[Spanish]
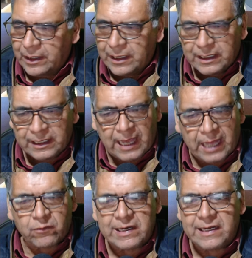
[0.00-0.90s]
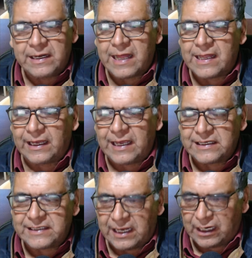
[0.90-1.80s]
ya no hay nada que
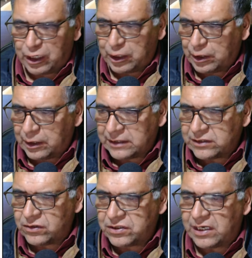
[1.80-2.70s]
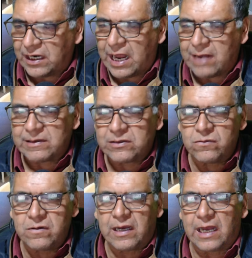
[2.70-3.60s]
hacer, que Xochitl Galvez
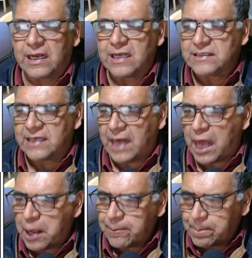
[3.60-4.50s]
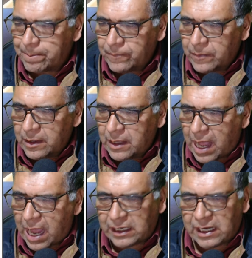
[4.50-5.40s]
nunca alcanzará
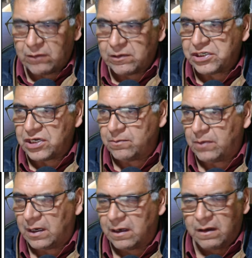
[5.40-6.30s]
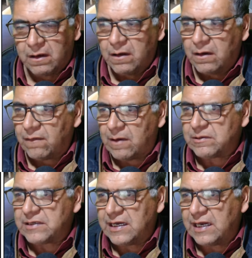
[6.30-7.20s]
a Claude Sheinbaum.
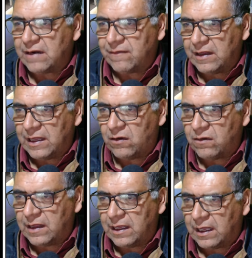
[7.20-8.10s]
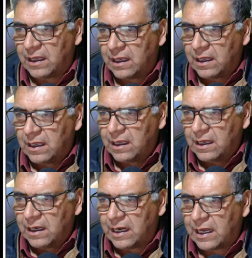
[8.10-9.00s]
Vamos a ir al video de
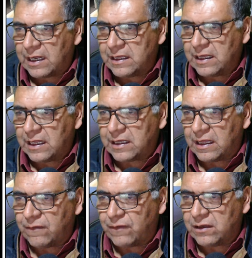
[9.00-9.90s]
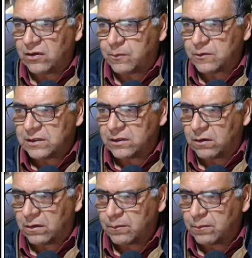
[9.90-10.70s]
la candidata del Frente Opositor.